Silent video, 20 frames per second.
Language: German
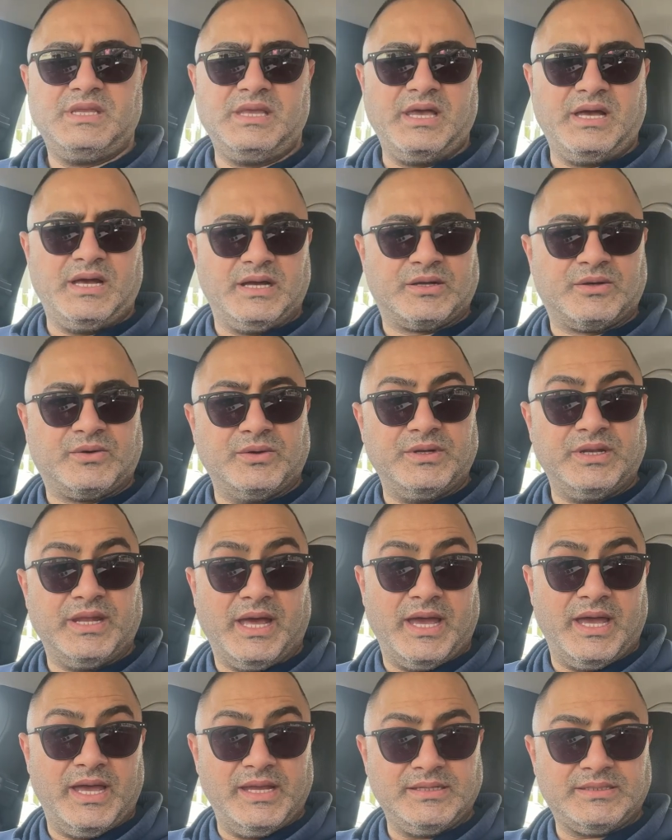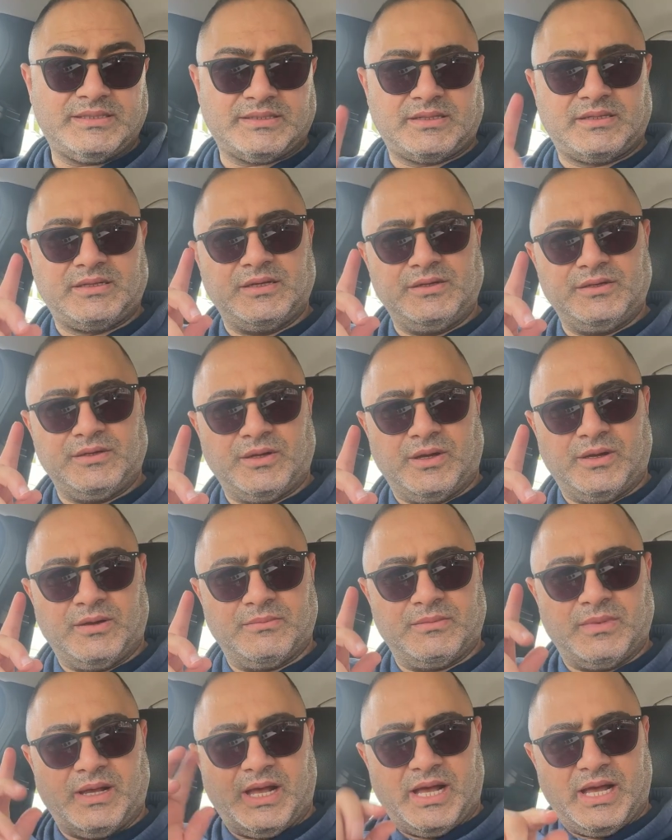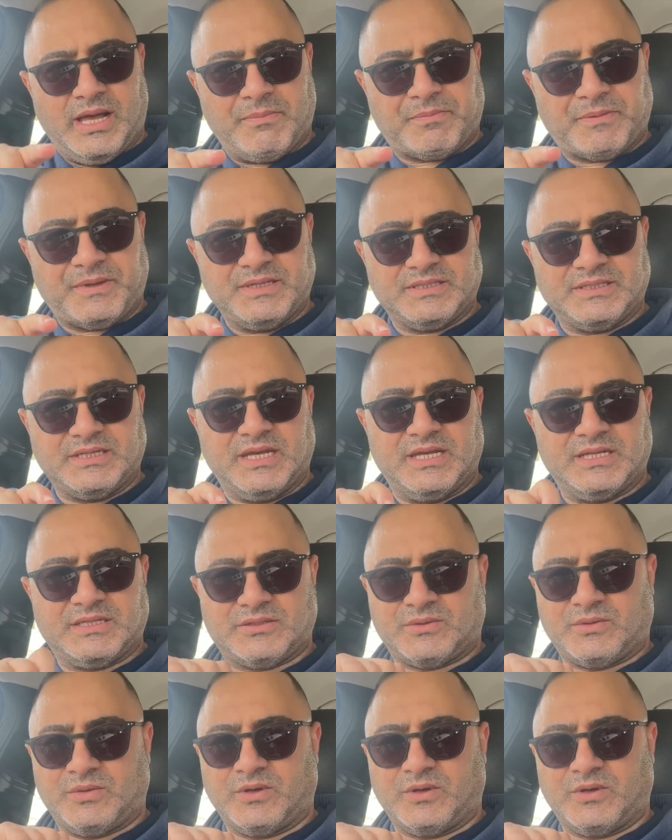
Ja, Kunde 1 genommen, abgesetzt.